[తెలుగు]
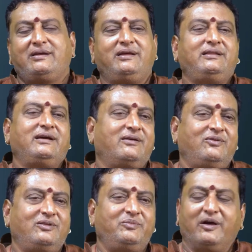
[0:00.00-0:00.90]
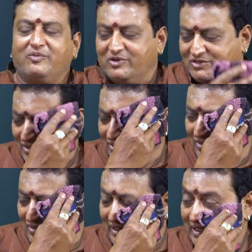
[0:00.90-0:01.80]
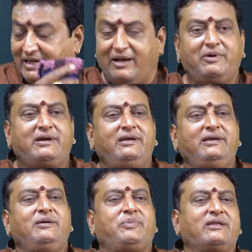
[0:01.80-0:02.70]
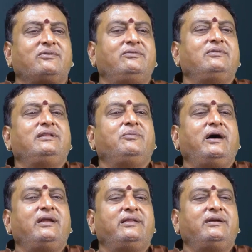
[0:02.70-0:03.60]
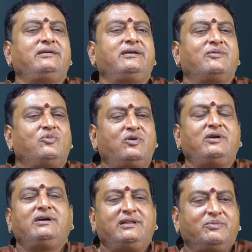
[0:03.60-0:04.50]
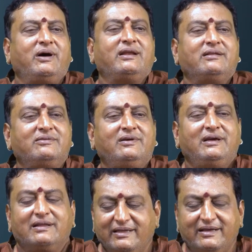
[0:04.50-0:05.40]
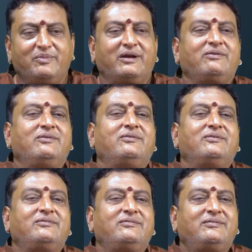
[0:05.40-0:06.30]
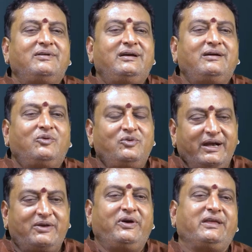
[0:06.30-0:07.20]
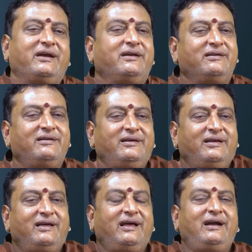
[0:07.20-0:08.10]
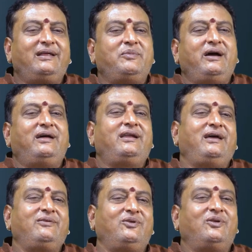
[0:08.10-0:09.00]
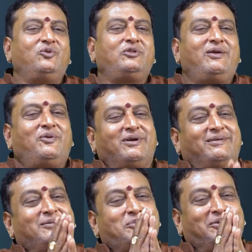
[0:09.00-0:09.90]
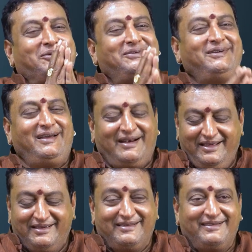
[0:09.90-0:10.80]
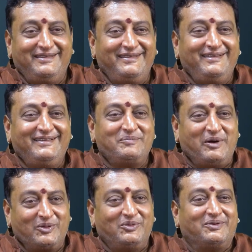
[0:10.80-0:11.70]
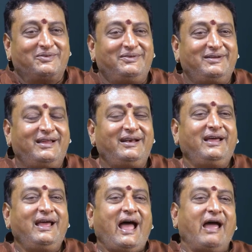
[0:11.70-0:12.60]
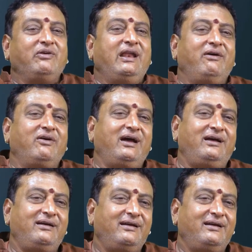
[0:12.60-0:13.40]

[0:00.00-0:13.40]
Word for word: పార్టీ అధికారంలో ఉంది మేము అపోజిషన్లో ఉన్నాం కాబట్టి ఈ పథకం ఇది బాగాలేదండి జగన్మోహన్ రెడ్డి గారు ఇది బాగాలేదు దీన్ని మనం కొంచెం రెక్టిఫై చేయండి అంటే మా నాయకుడు నవ్వుతానే ఉంటాడు ఎప్పుడు రెడీ మారుద్దాం అవి లేవుగా